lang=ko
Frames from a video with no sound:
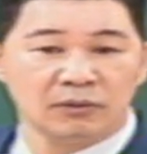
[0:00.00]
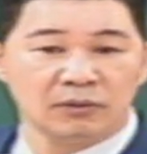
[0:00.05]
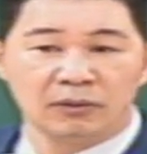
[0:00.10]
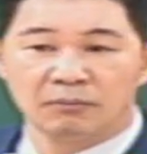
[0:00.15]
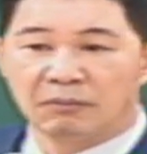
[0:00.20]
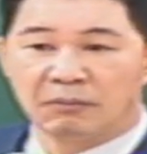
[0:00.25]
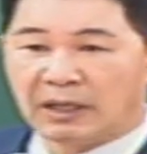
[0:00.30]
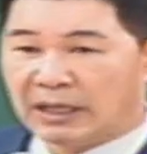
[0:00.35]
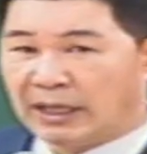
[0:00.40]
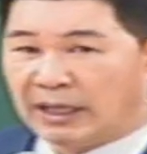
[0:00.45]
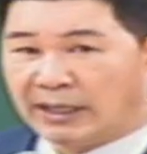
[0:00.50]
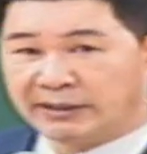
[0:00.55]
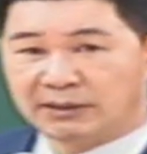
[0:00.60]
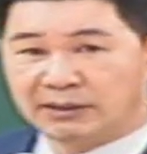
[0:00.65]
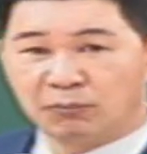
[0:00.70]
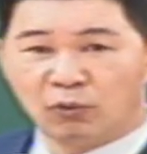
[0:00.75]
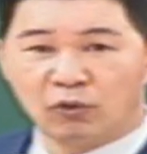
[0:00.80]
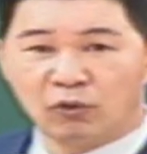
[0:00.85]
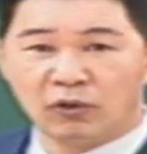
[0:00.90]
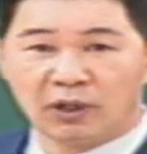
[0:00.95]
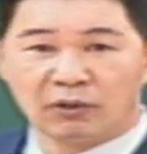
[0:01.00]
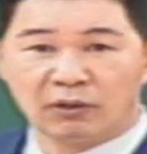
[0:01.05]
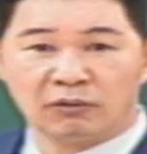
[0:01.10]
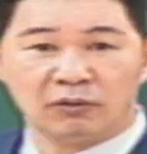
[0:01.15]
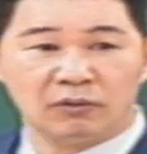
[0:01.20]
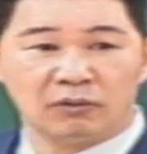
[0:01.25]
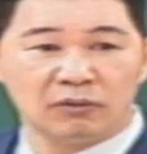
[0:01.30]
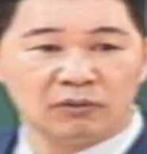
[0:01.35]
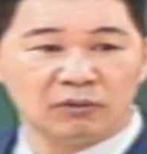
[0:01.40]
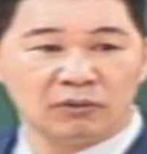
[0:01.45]
많이
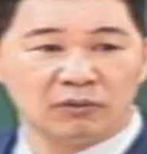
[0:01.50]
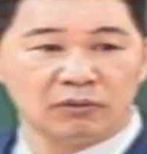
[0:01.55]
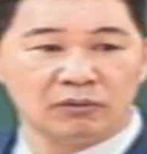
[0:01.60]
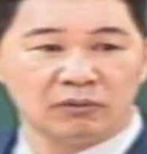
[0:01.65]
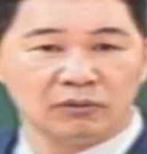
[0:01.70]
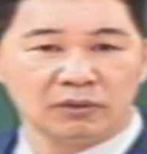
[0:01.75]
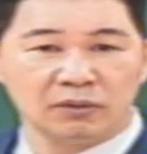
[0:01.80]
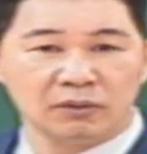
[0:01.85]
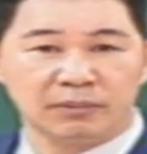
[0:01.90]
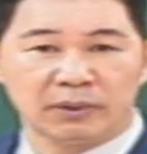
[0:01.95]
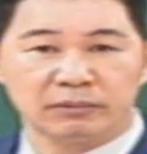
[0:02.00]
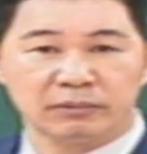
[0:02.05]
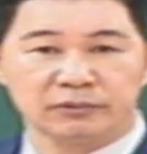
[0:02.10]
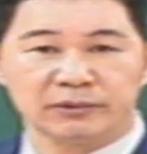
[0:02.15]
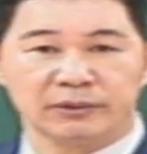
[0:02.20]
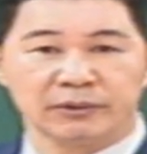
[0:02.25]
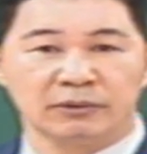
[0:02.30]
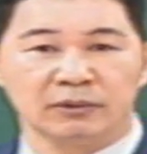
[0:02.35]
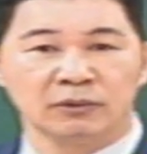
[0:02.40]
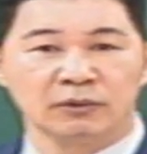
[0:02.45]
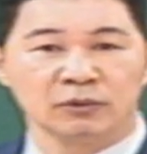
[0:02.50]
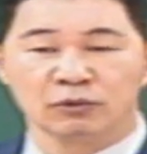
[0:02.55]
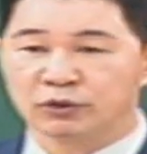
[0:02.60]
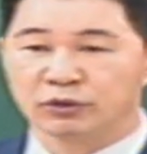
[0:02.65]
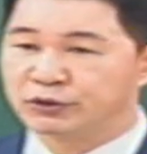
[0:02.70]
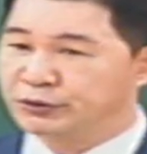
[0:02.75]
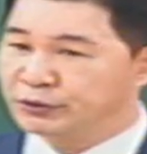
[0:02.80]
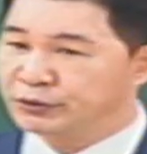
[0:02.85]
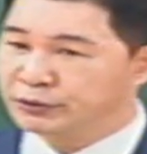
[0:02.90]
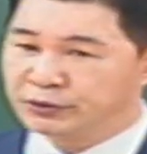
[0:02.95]
모으려고. 이거 봐보세요.
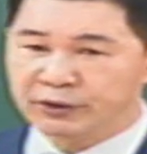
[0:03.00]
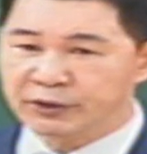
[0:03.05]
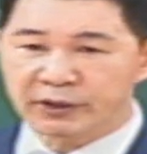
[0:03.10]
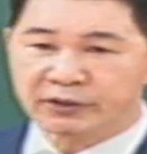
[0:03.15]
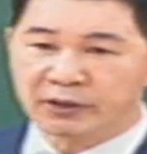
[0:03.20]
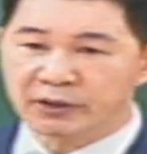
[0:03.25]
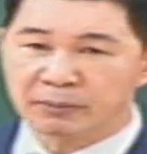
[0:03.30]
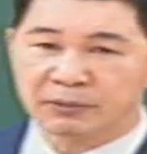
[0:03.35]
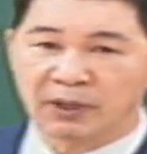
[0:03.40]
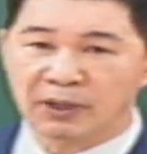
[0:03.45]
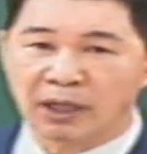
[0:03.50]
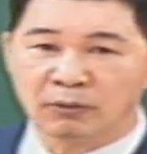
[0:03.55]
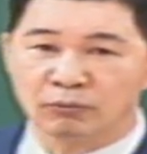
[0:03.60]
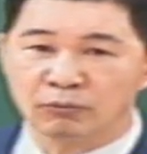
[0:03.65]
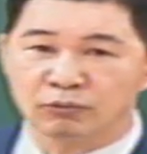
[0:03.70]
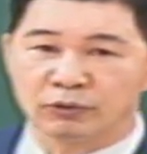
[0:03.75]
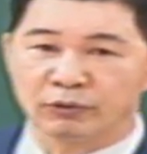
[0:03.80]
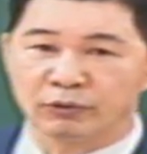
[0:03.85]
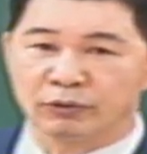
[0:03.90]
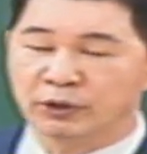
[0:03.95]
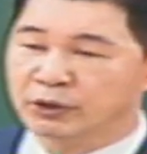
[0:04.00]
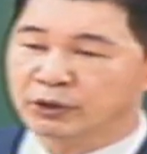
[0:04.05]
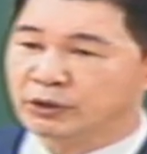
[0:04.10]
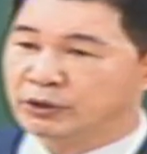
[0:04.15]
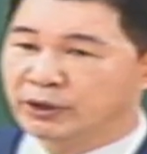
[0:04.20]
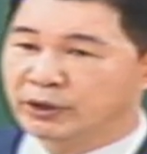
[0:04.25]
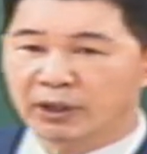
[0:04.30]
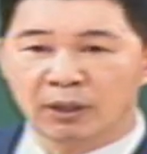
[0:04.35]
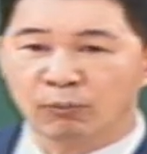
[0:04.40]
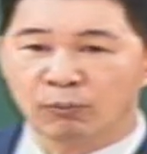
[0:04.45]
그전 그러니까 세계 사람들이 한국을
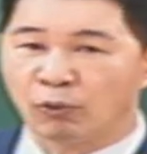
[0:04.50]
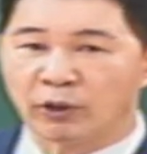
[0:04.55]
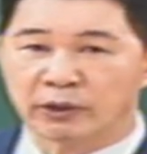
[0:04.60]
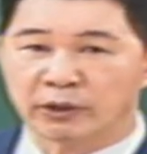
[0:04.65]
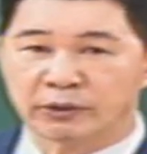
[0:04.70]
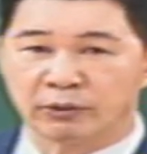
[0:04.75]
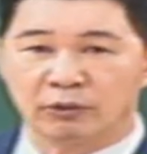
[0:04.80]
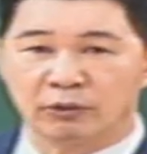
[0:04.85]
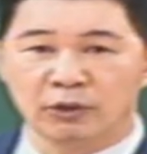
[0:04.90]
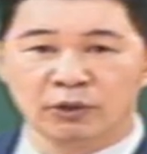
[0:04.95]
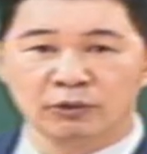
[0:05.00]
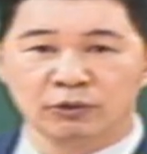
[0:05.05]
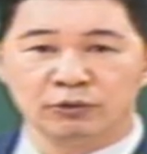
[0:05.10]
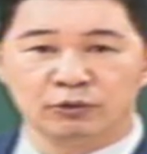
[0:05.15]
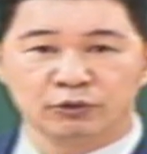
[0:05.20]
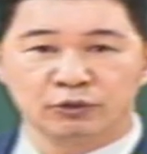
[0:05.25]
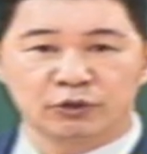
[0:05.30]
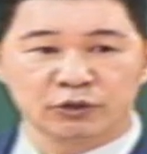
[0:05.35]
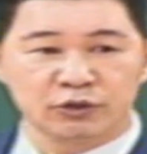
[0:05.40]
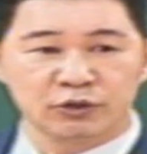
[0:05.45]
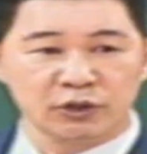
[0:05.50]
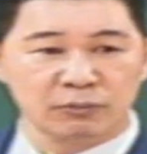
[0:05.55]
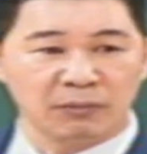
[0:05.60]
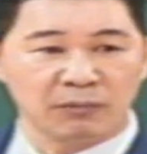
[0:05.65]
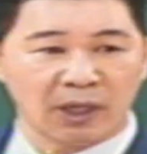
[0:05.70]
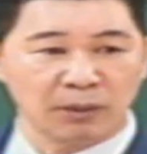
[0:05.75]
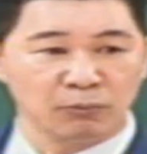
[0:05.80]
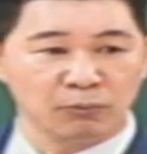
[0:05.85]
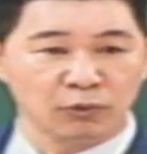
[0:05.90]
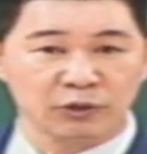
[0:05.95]
이해를 못 하겠대요. 어쩌저리
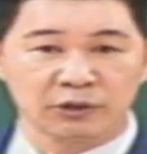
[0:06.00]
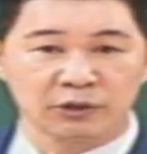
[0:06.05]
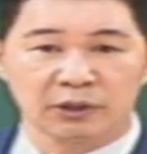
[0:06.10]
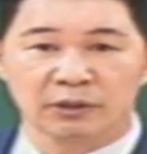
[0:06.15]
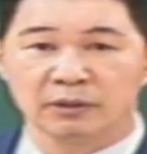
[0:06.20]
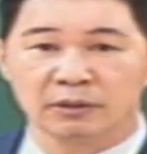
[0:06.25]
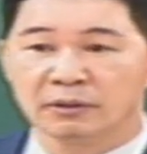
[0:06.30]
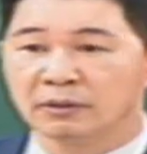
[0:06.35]
많이 모이냐.